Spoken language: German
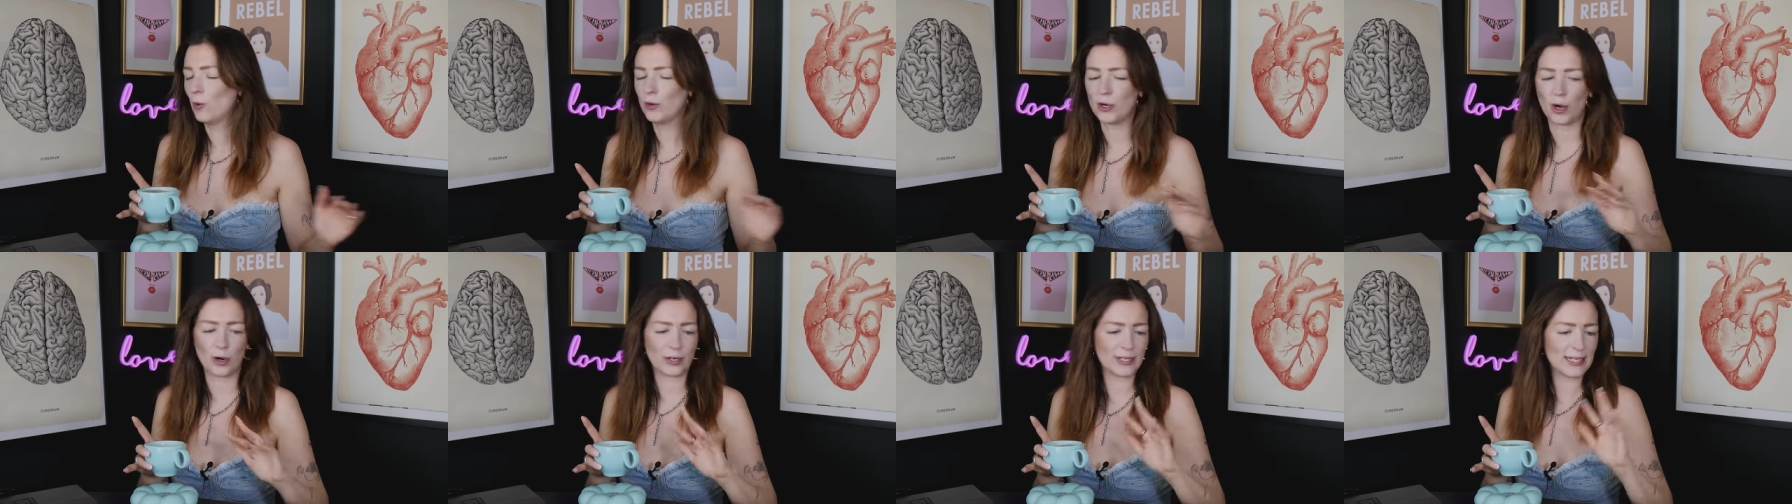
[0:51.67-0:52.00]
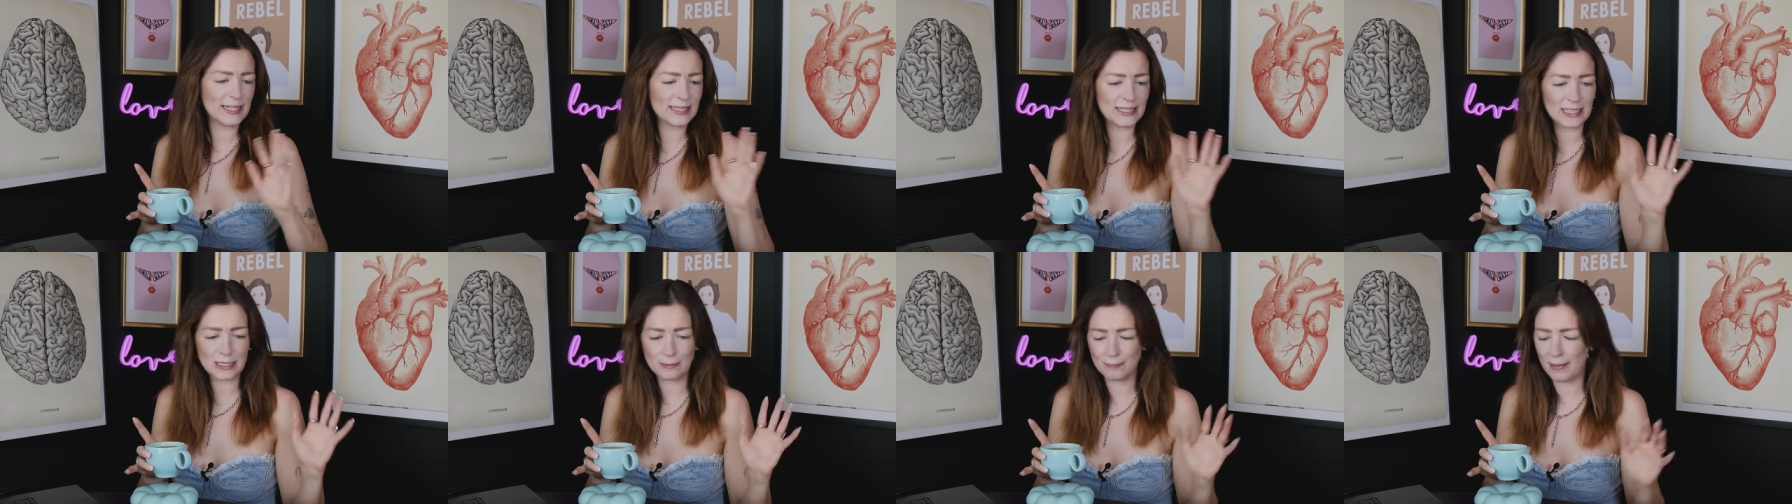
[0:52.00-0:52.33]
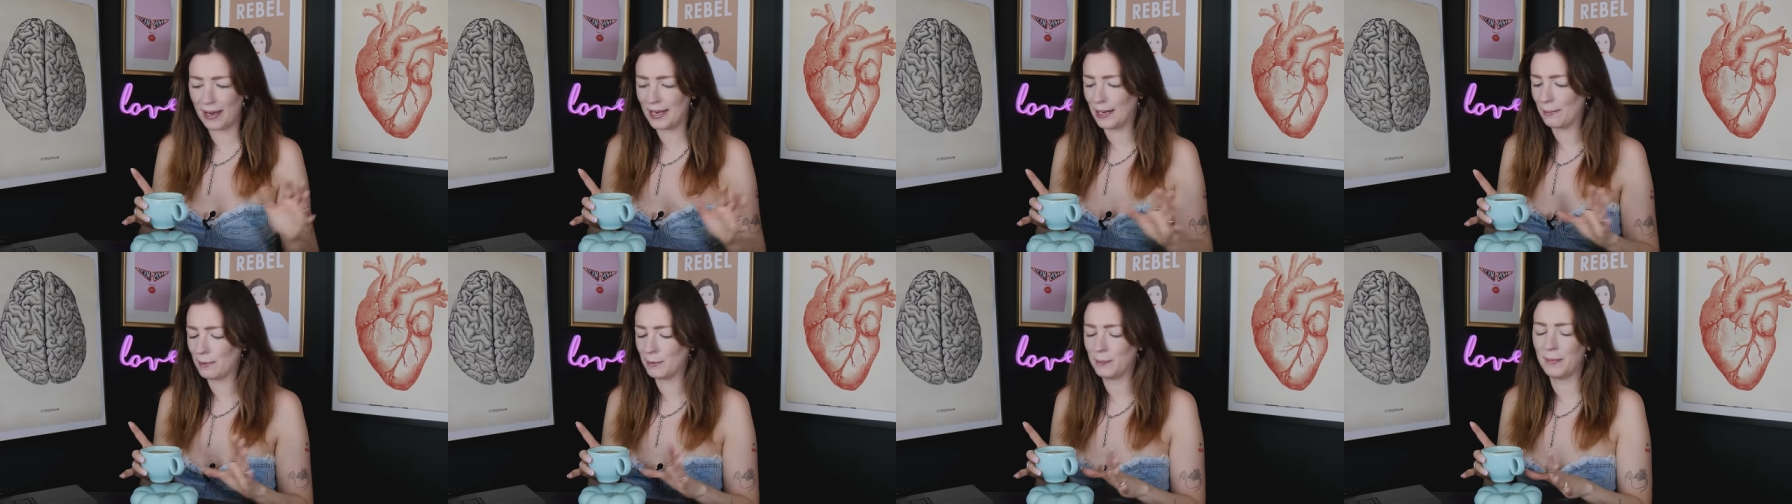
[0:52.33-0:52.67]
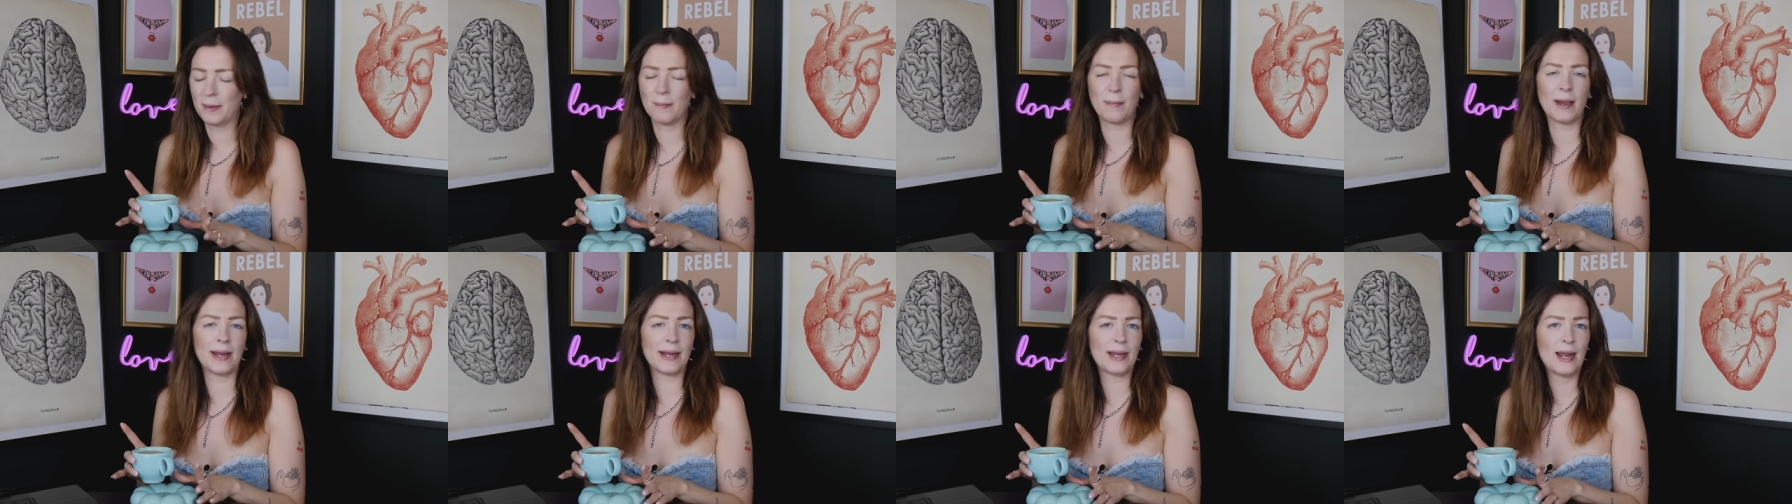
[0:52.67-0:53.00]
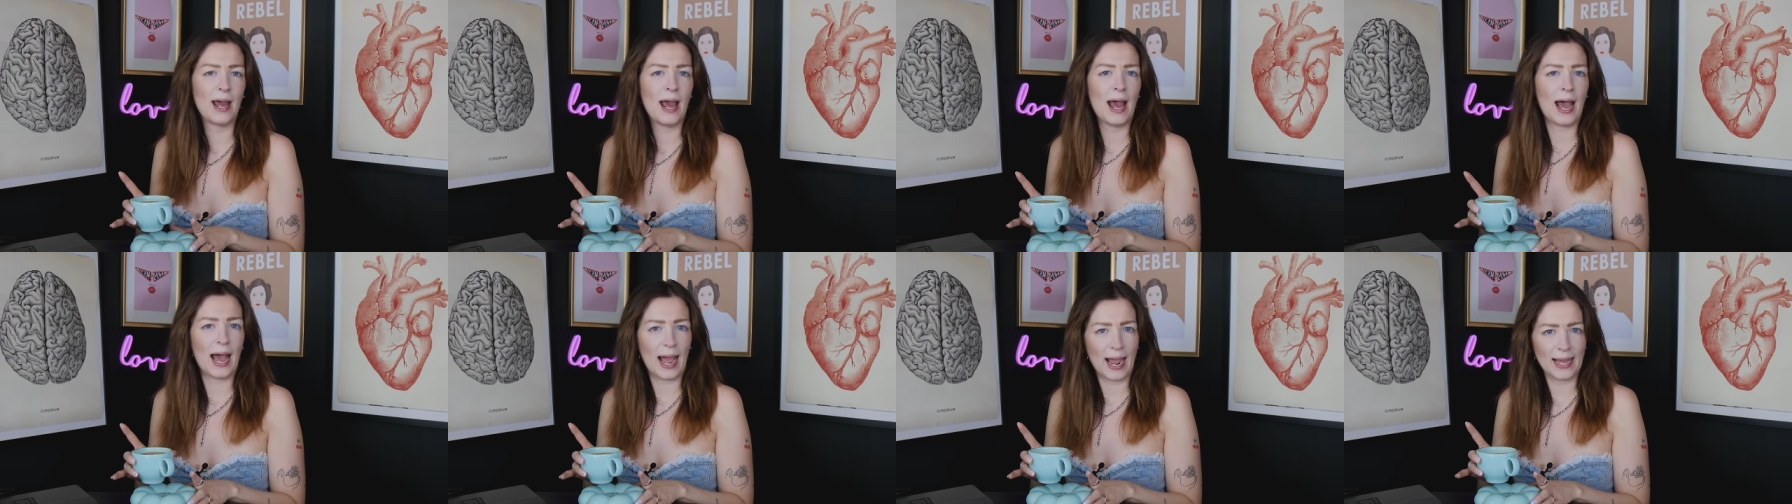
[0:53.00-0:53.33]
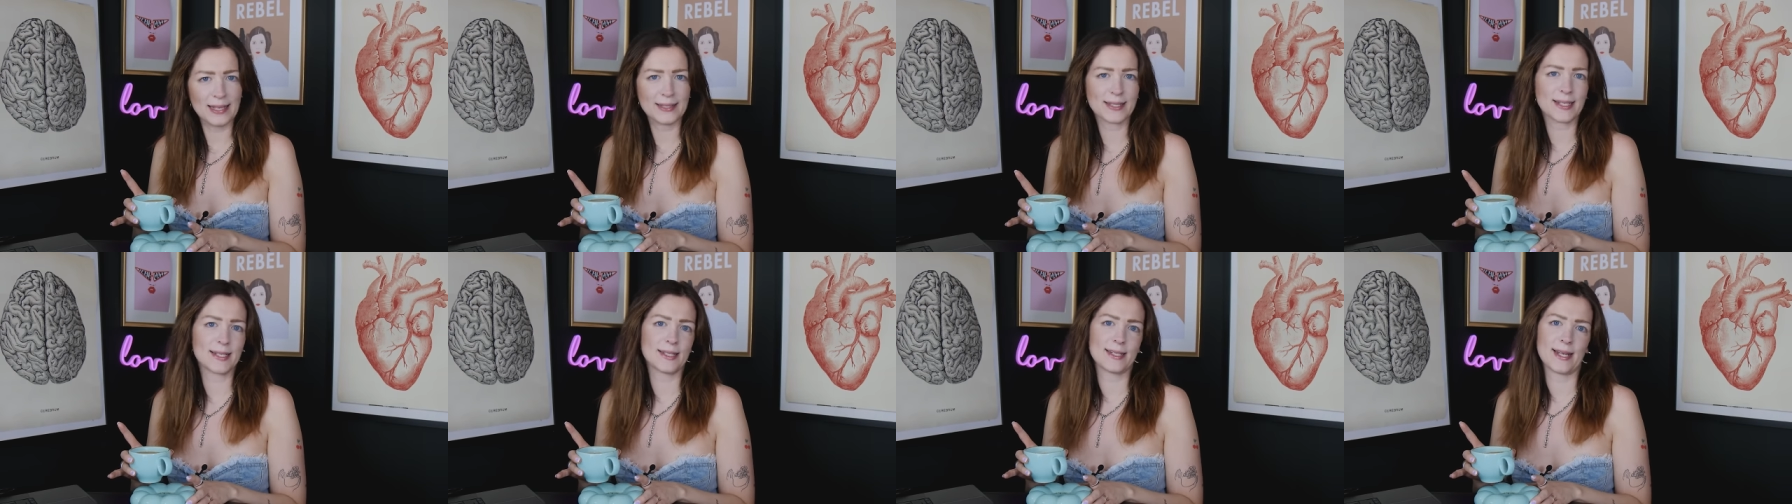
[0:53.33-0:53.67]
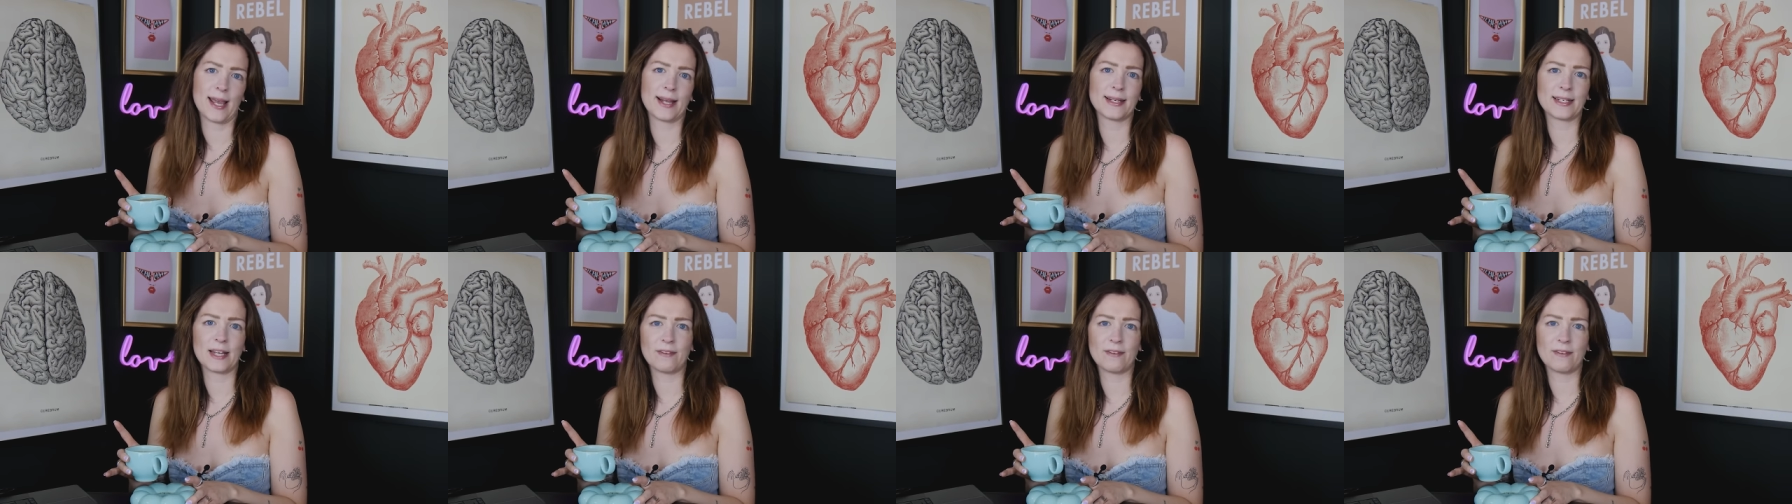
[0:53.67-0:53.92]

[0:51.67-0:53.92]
Und auch dieses Mal habe ich mir mein Heißgetränk